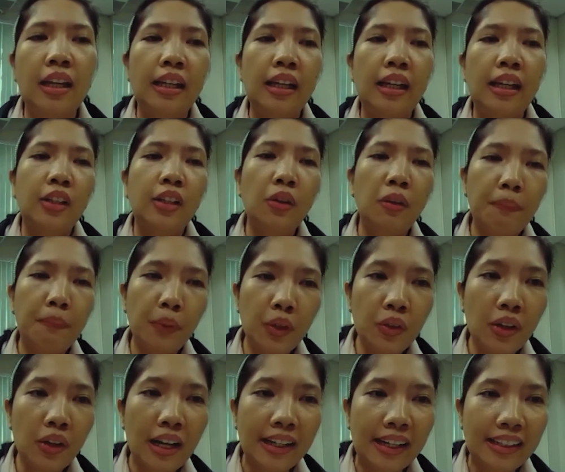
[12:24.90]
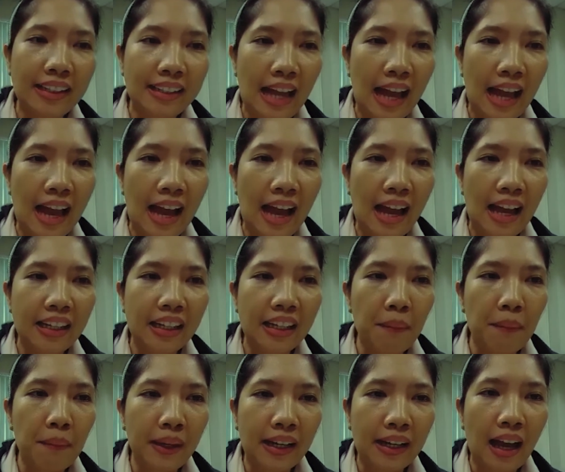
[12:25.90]
Yun po yung kagandahan ng
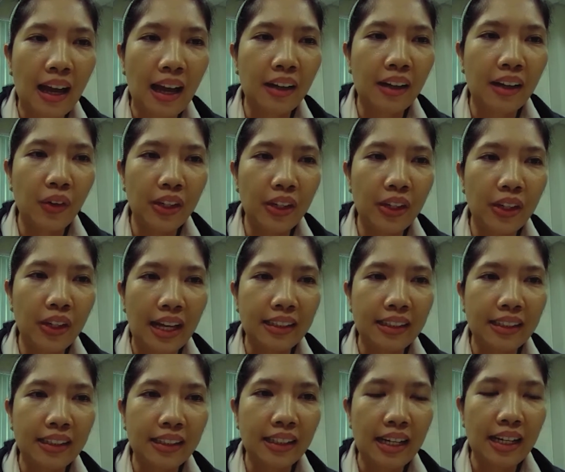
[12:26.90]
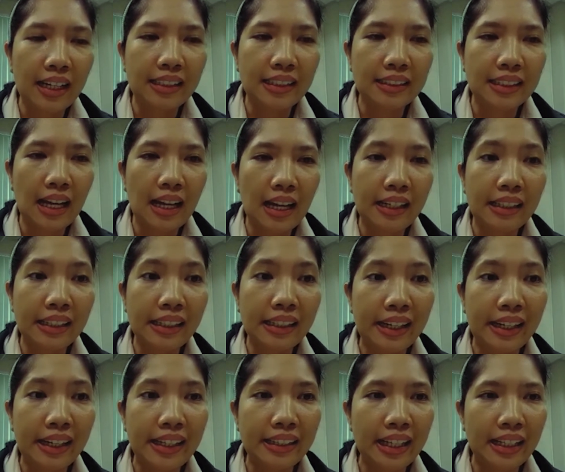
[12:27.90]
pagkakaroon natin ng isang
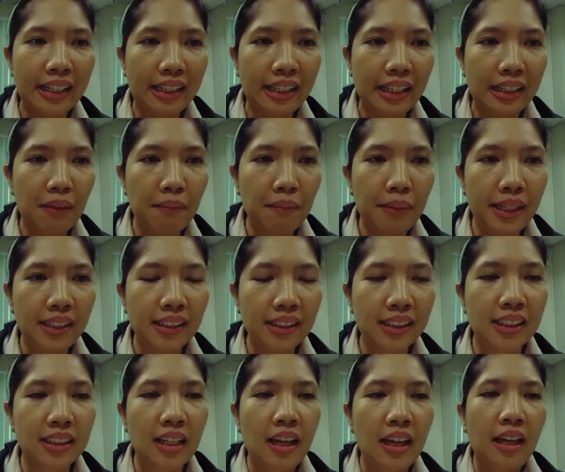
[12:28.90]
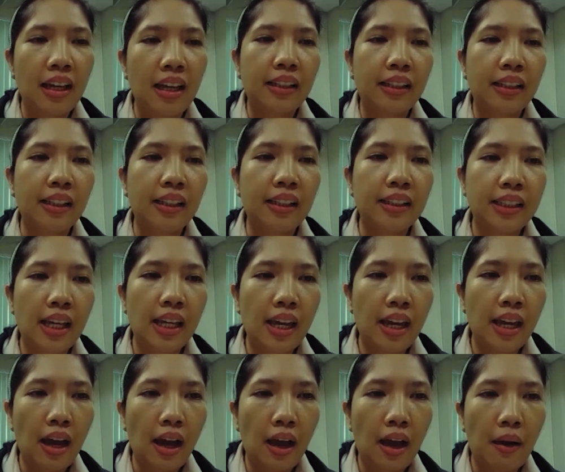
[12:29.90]
integrated database kasi
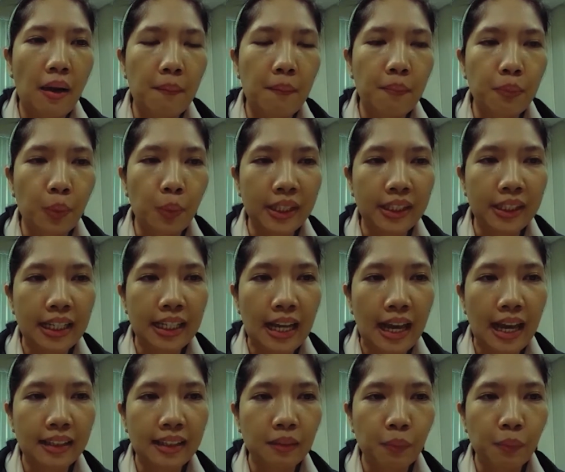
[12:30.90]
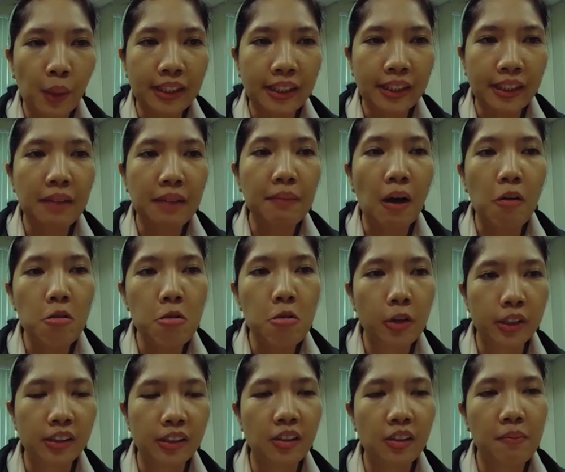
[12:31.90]
um, pwede na, pwedeng mahugot
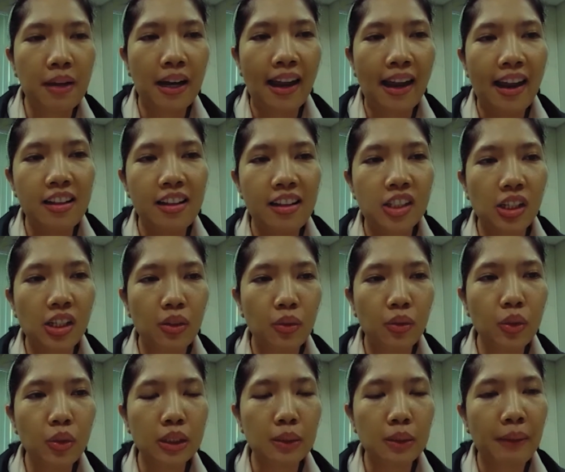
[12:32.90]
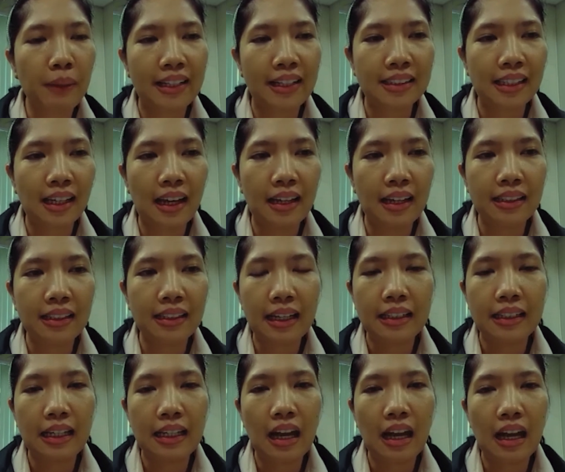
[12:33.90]
ng mga LGUs para sa kani
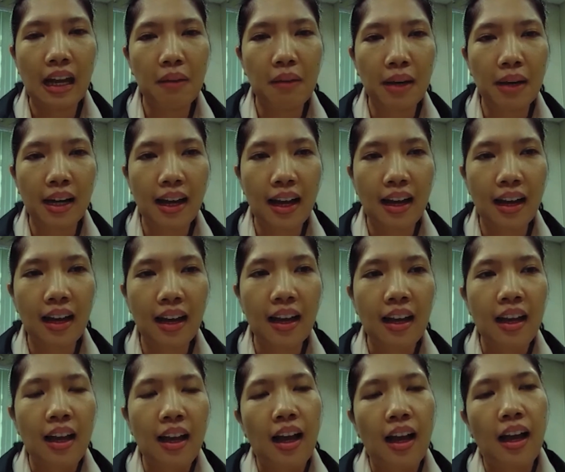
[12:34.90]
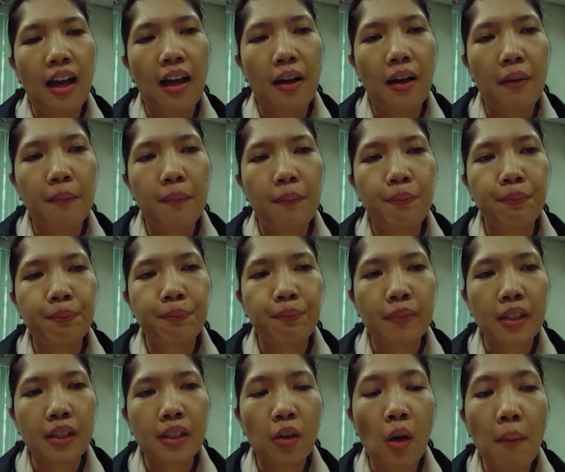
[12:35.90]
kanilang mga um,
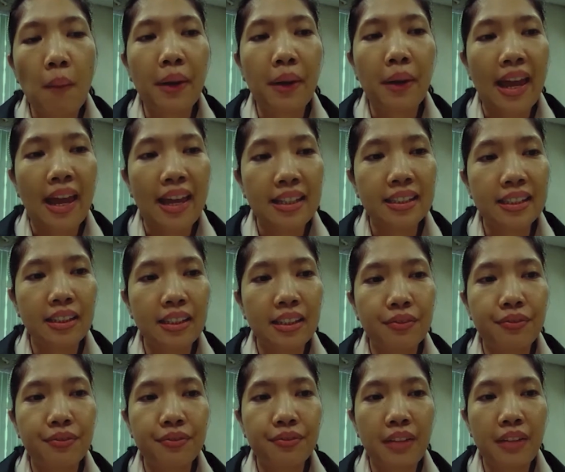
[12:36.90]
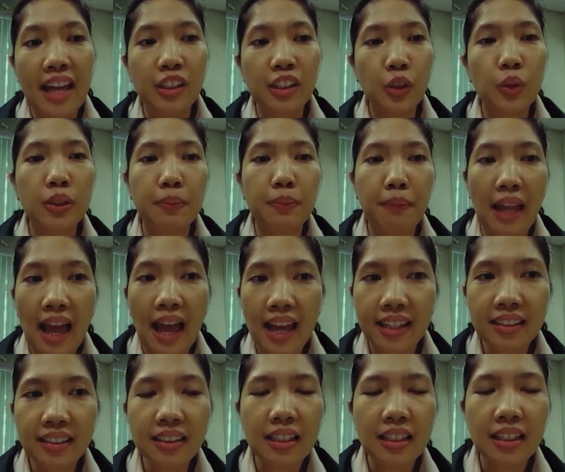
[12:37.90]
comprehensive land use
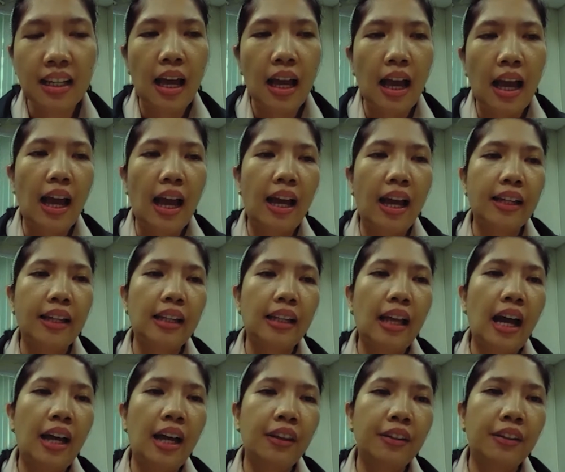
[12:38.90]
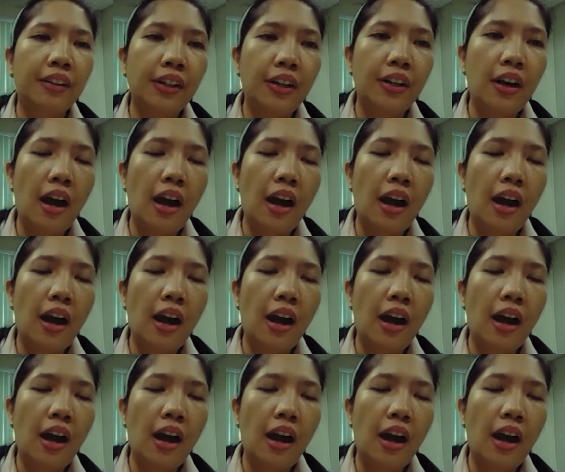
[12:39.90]
plan at other